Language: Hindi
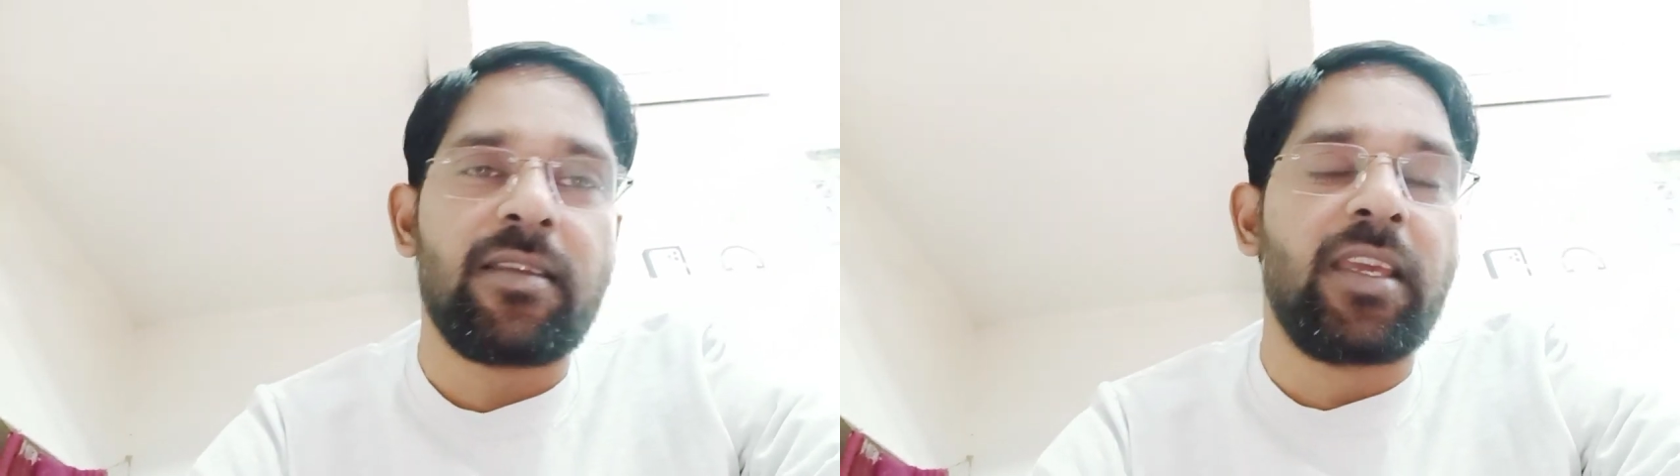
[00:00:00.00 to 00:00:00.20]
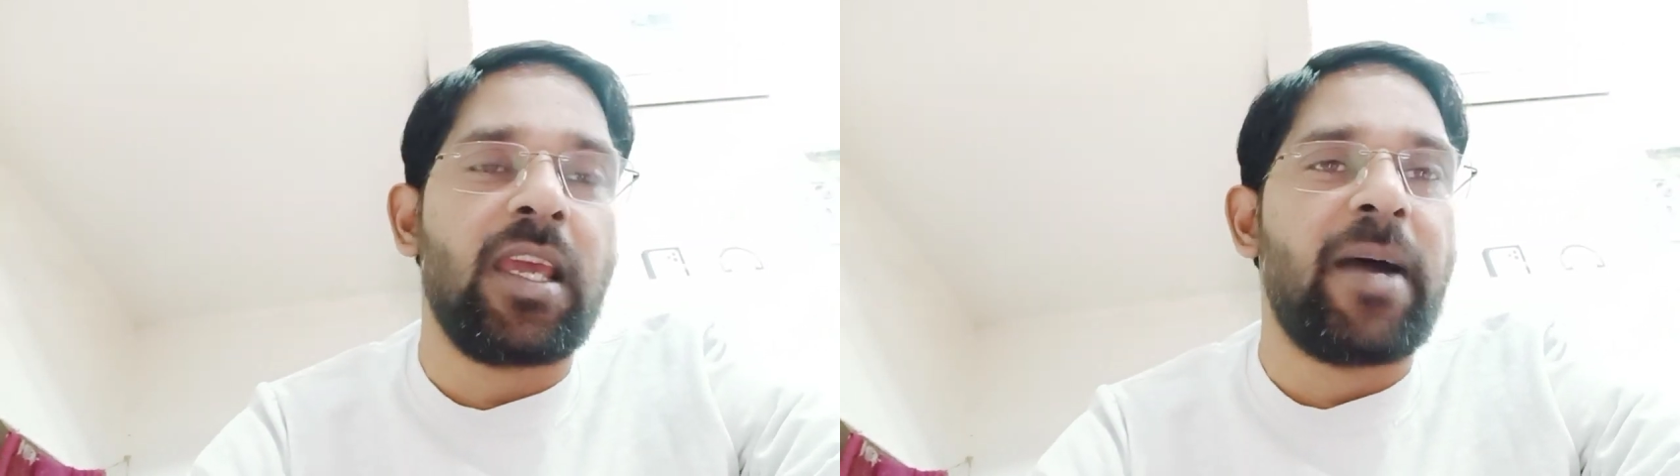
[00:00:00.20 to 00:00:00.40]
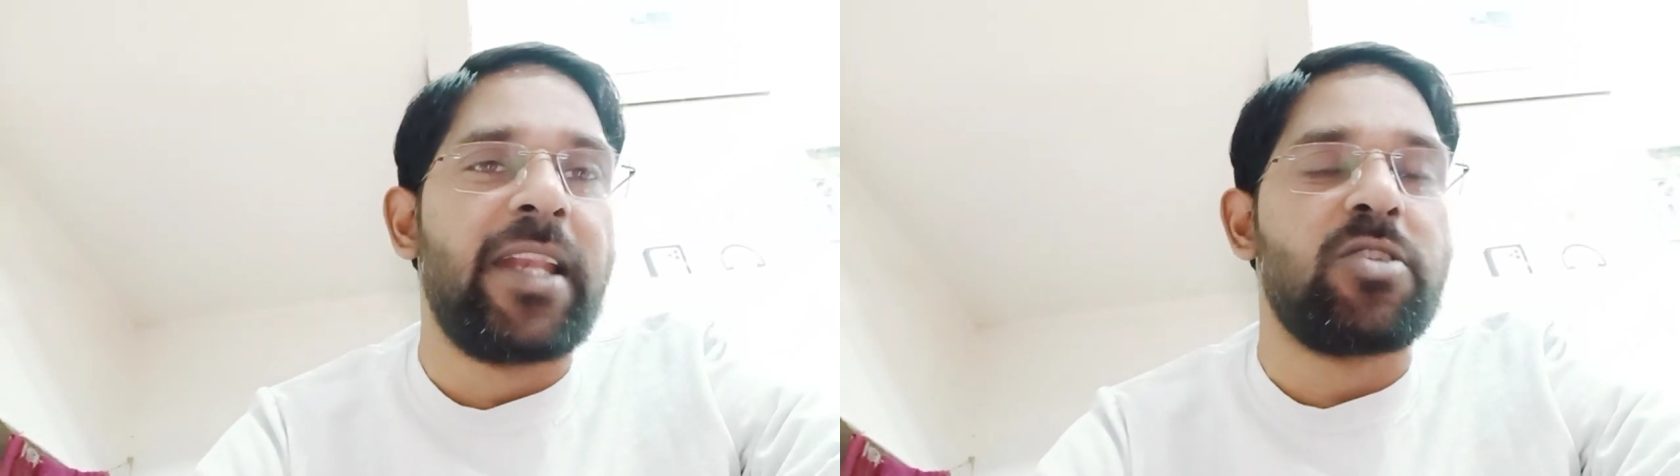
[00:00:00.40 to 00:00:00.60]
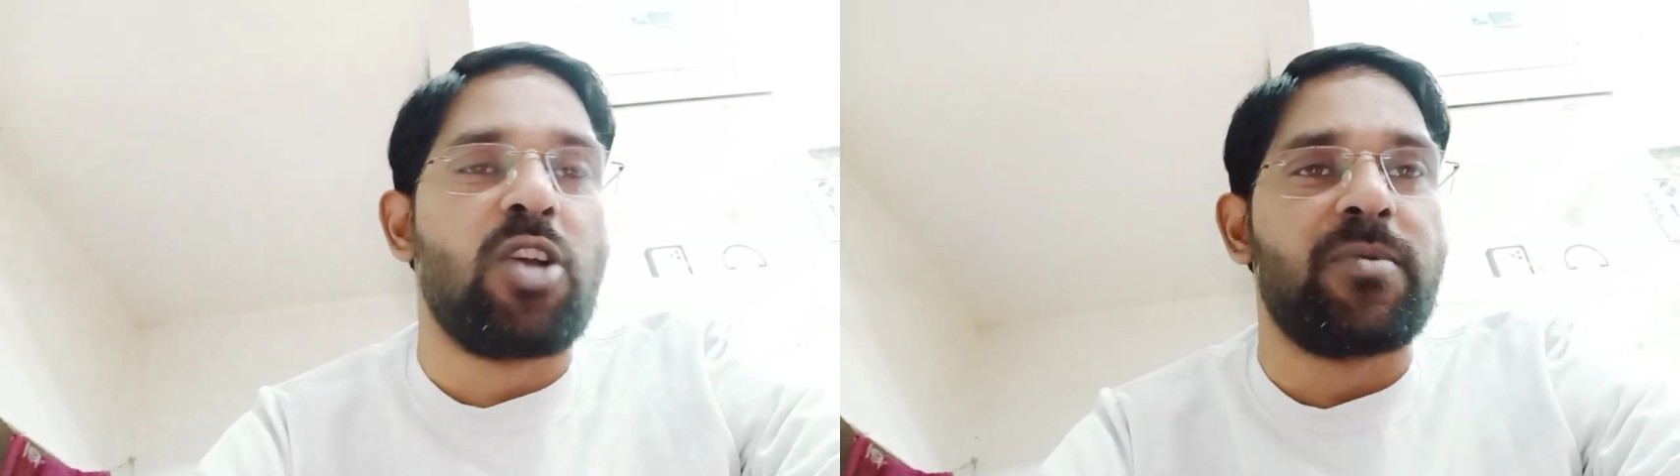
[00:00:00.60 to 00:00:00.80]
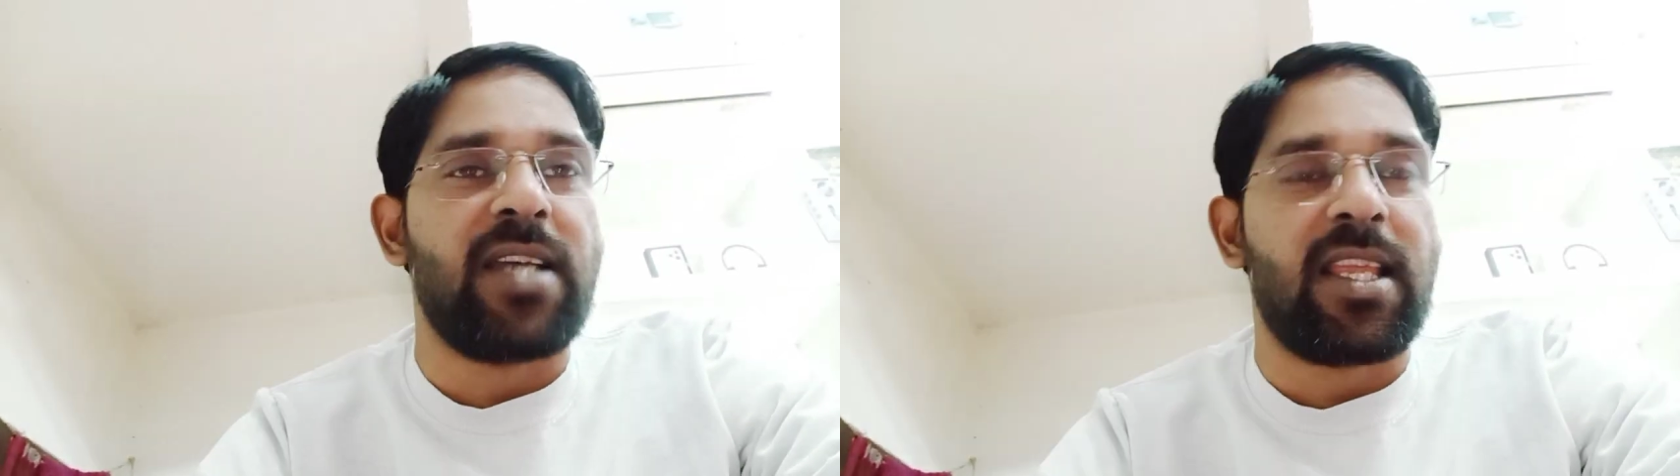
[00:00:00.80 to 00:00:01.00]
ये वाली
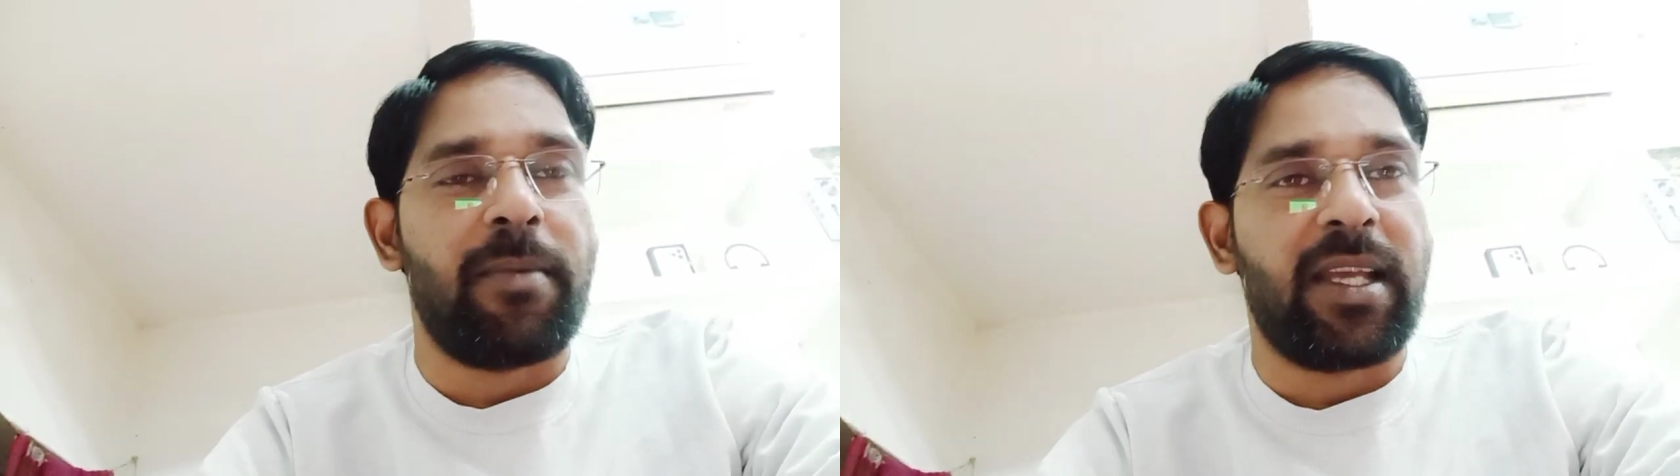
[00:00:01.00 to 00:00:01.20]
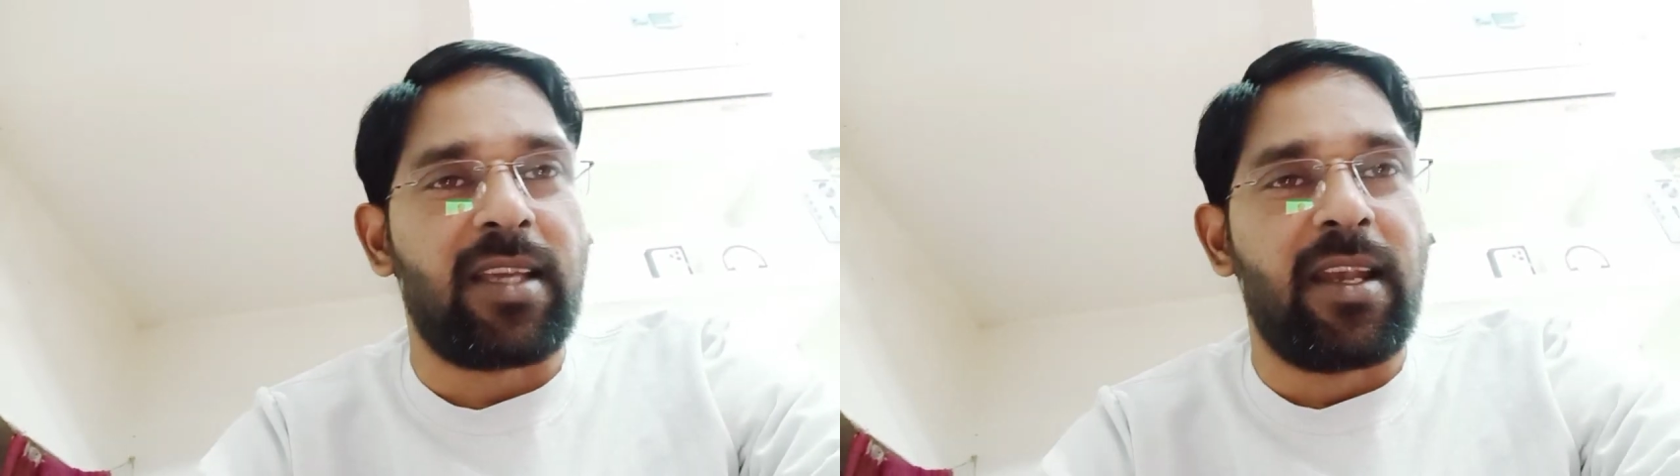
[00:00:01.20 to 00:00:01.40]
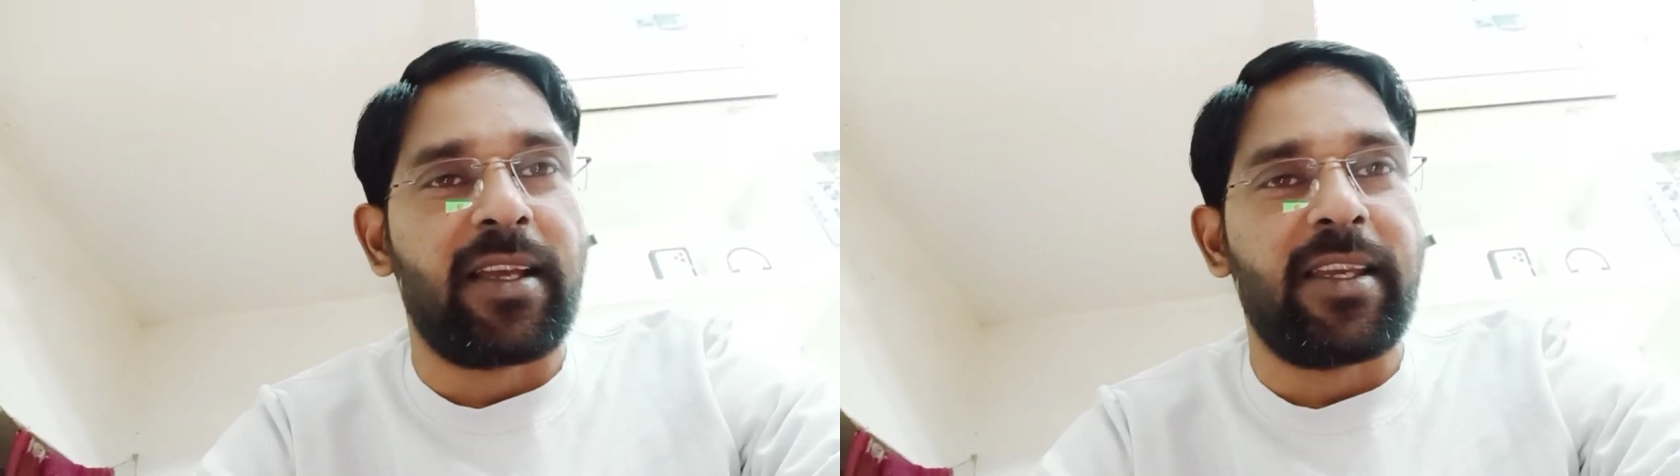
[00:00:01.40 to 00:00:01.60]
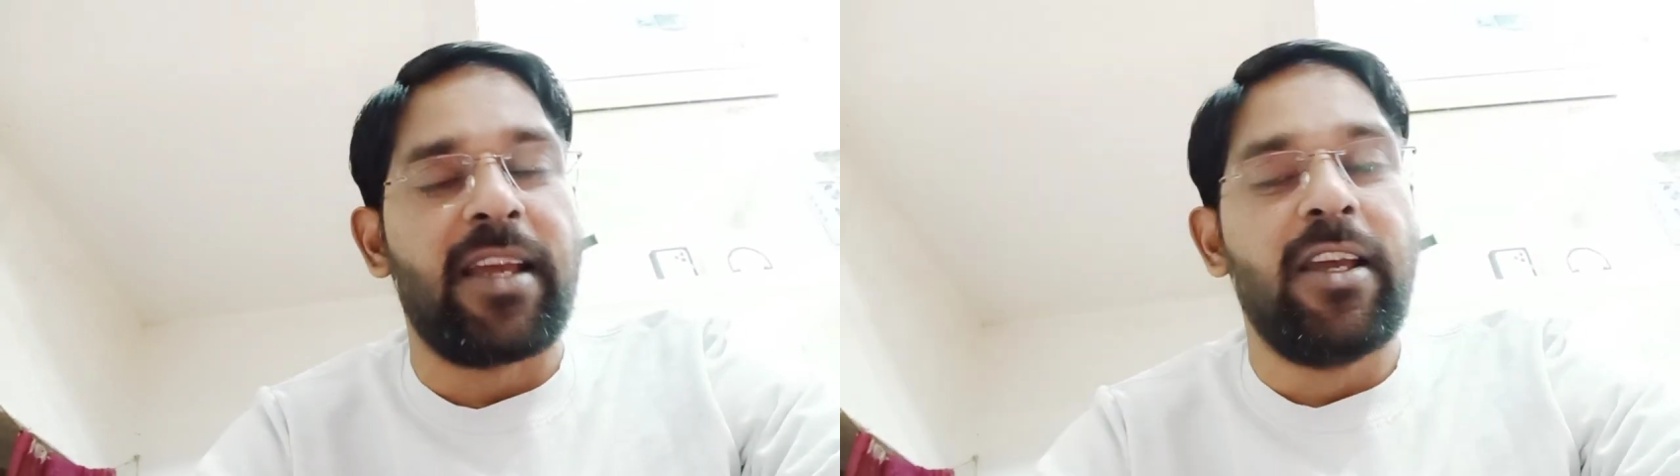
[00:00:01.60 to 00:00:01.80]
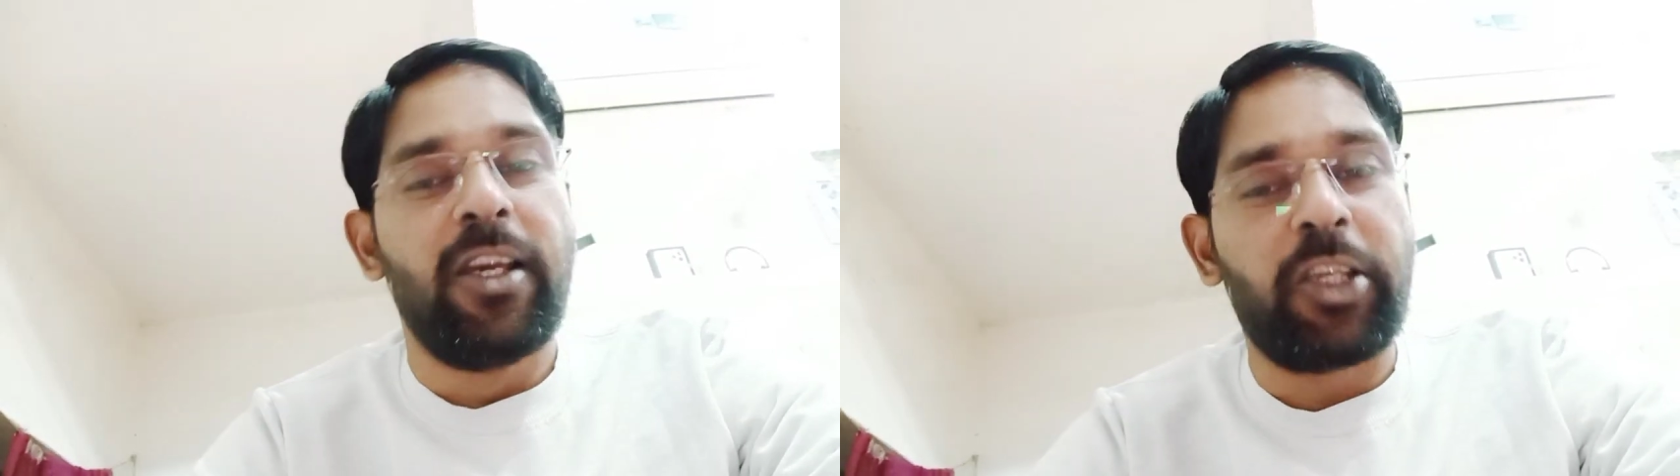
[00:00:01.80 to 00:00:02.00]
जॉब ज़्यादा बेहतर लगी
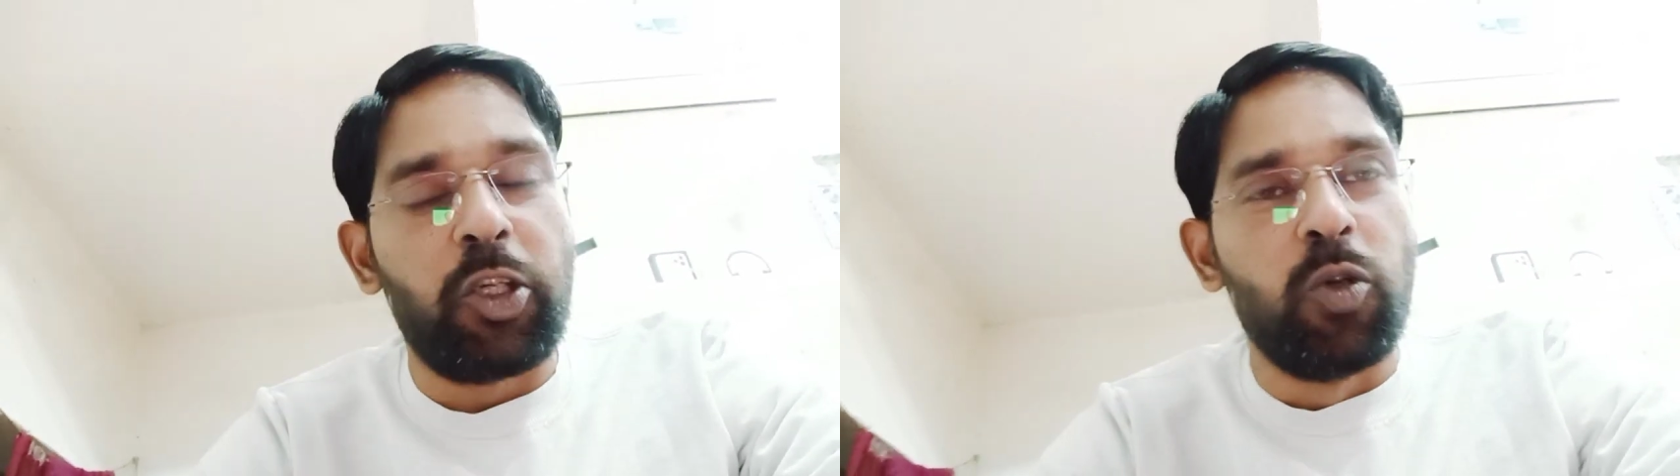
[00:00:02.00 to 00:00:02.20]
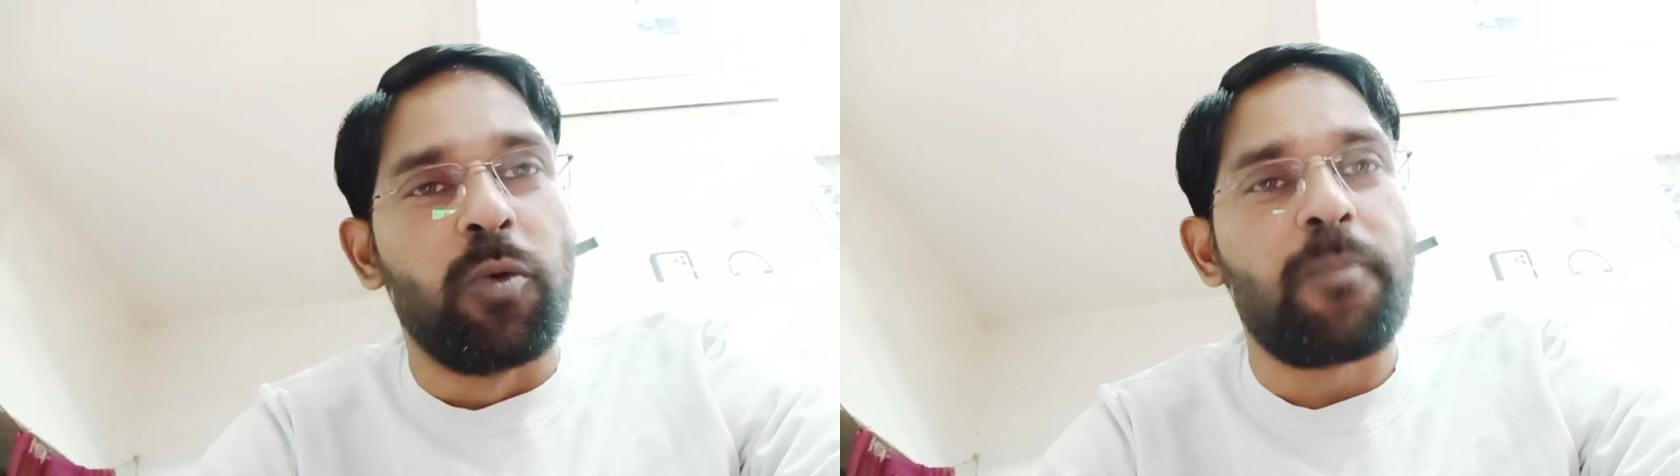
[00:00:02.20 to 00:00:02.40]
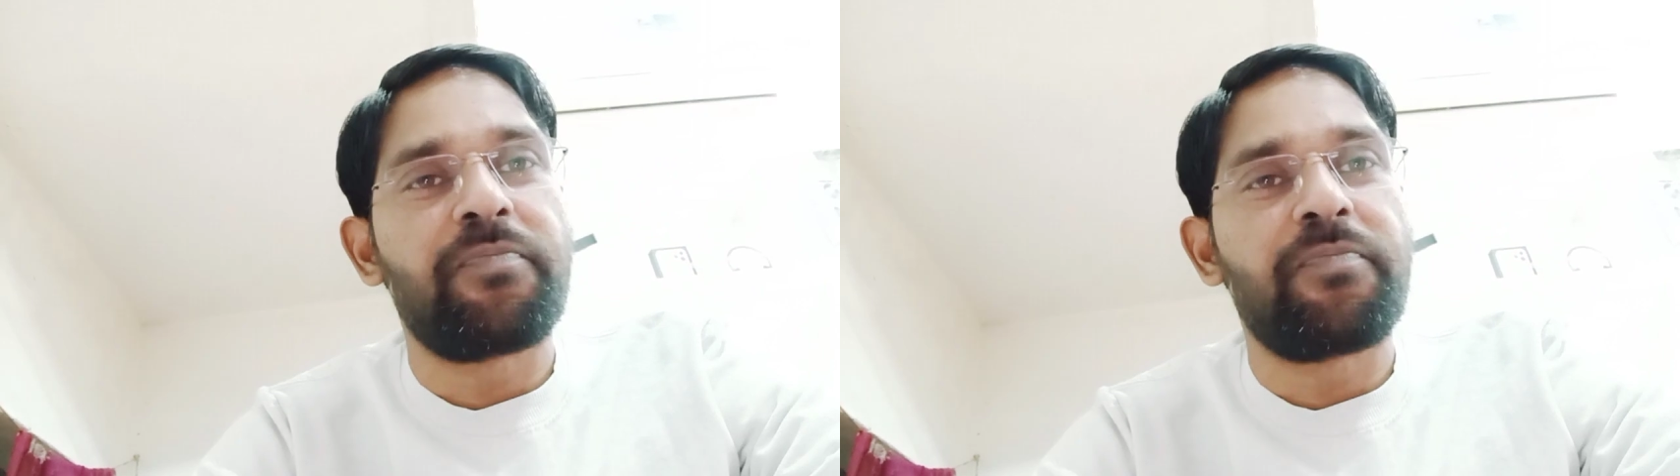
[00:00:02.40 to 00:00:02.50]
है क्यों